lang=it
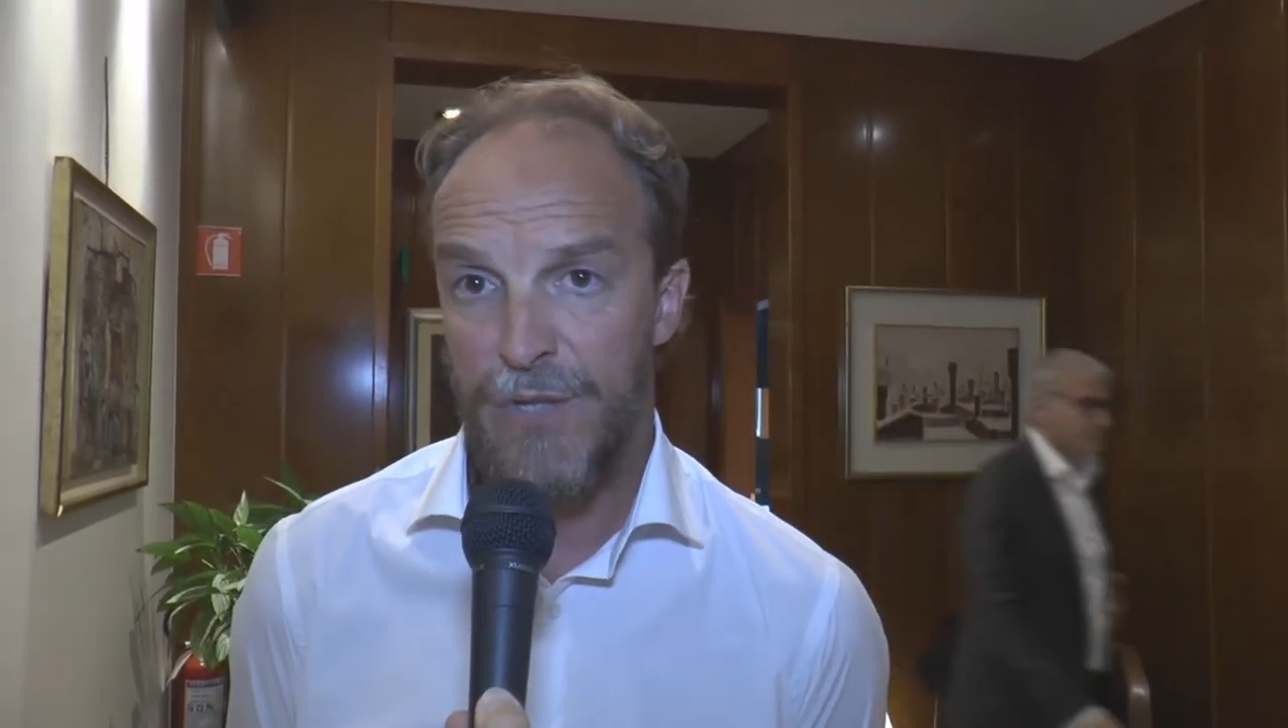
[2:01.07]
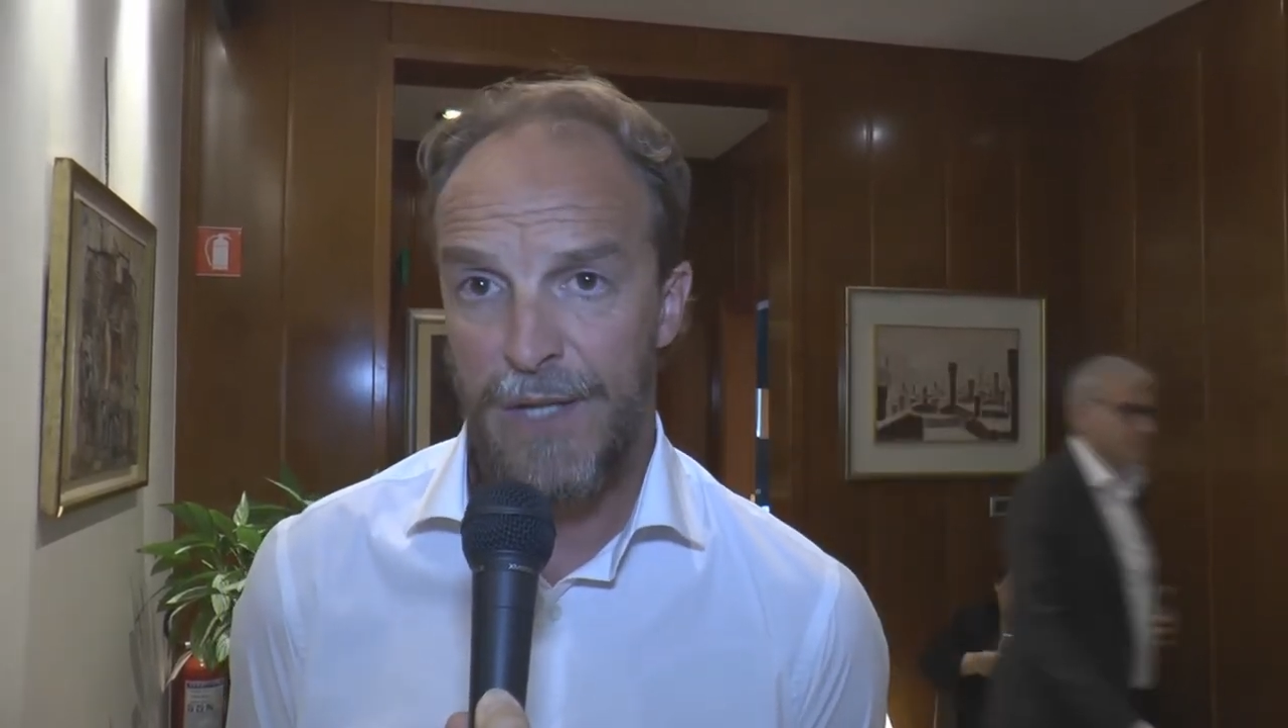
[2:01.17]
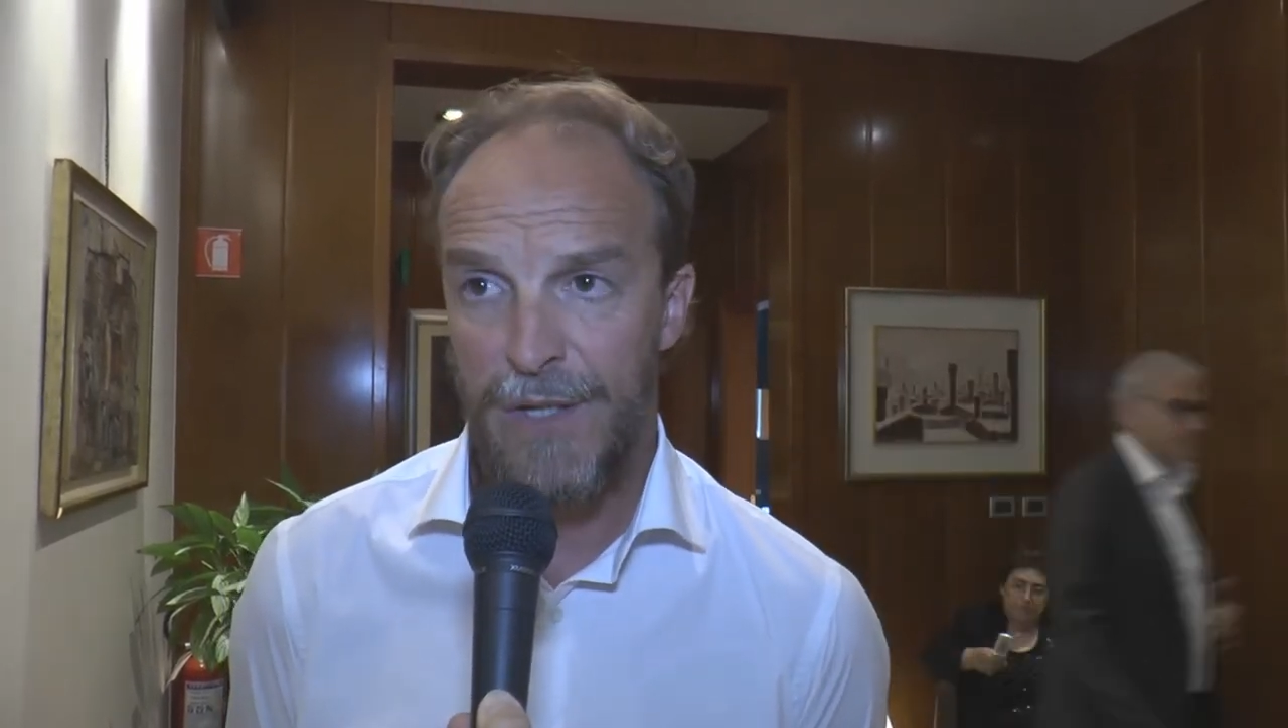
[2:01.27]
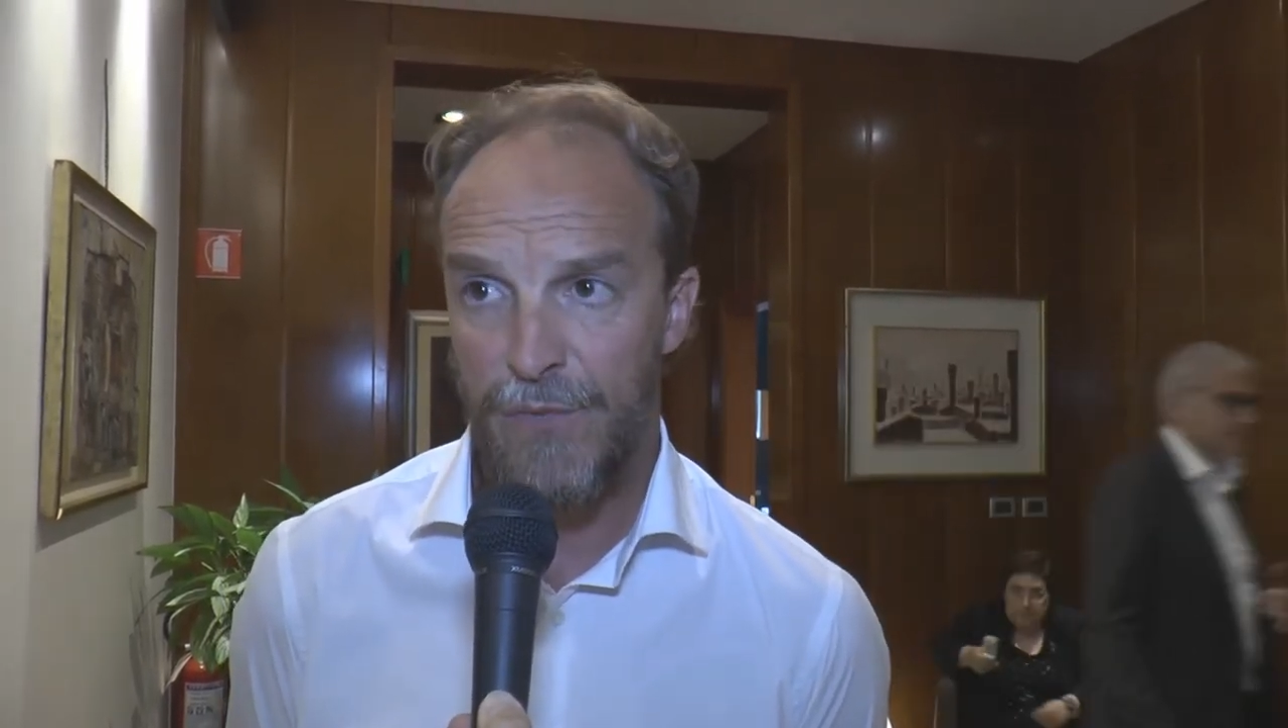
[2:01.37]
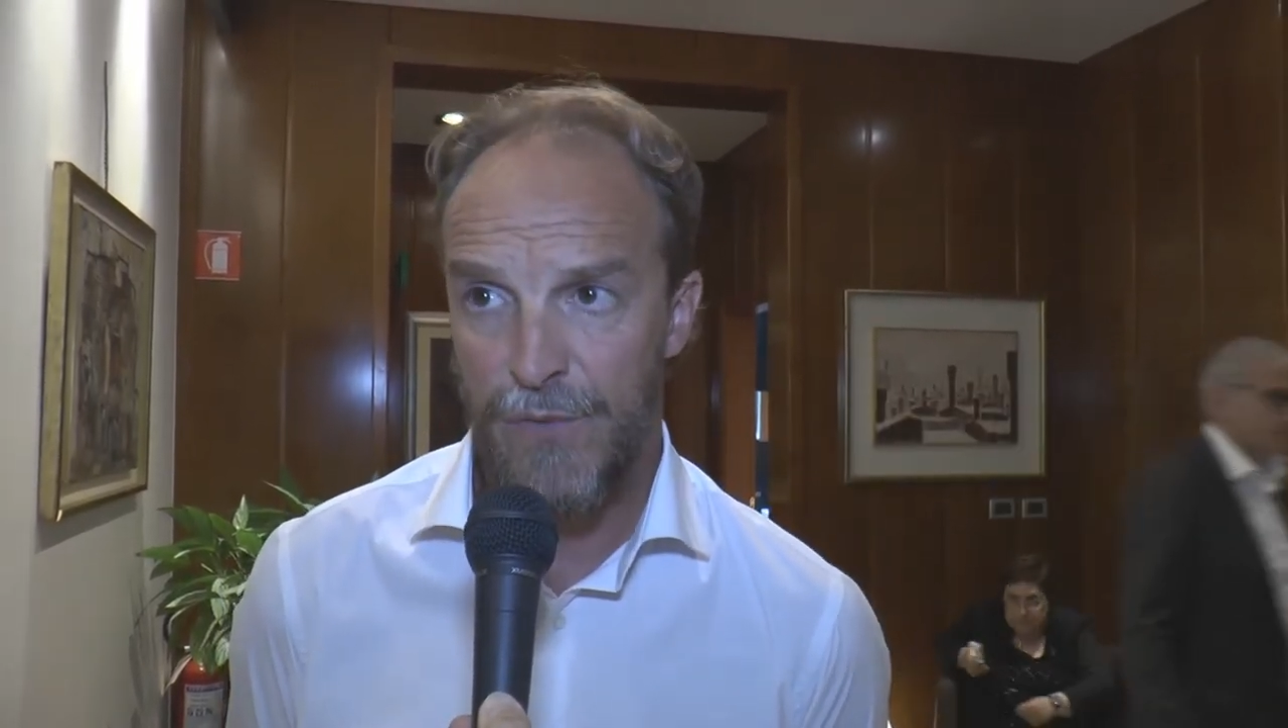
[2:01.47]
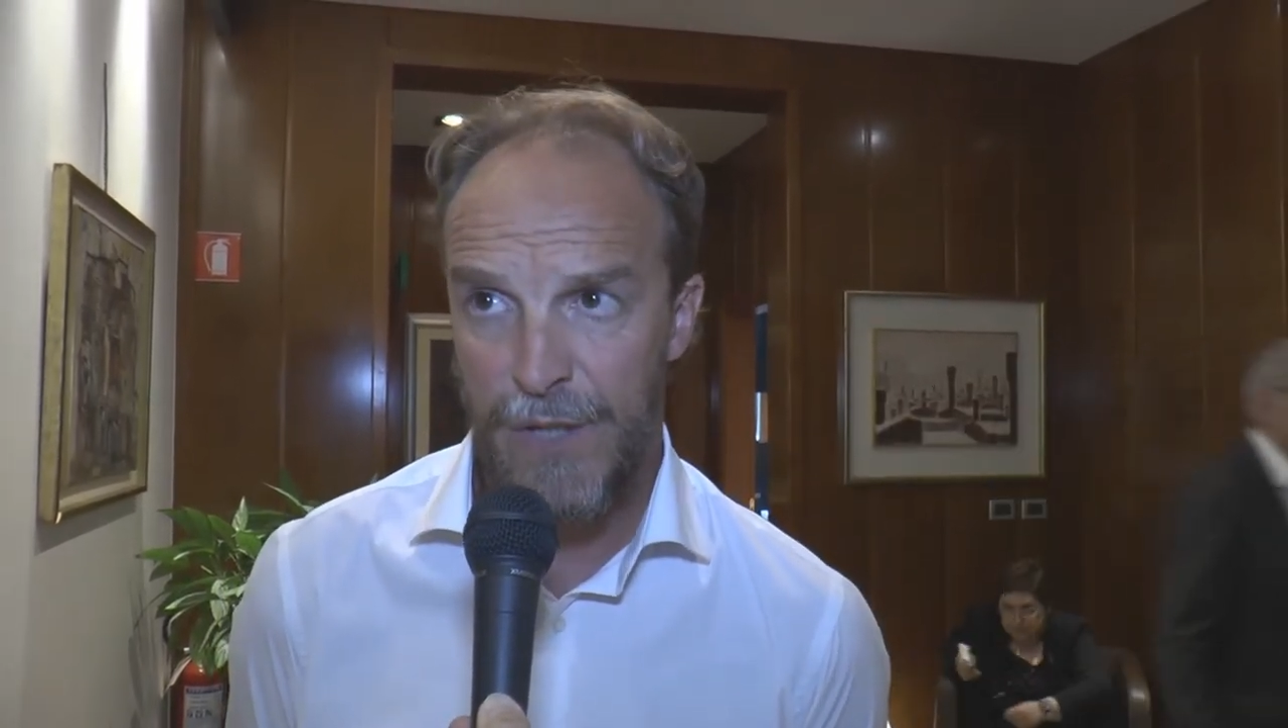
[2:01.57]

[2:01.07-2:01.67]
stati un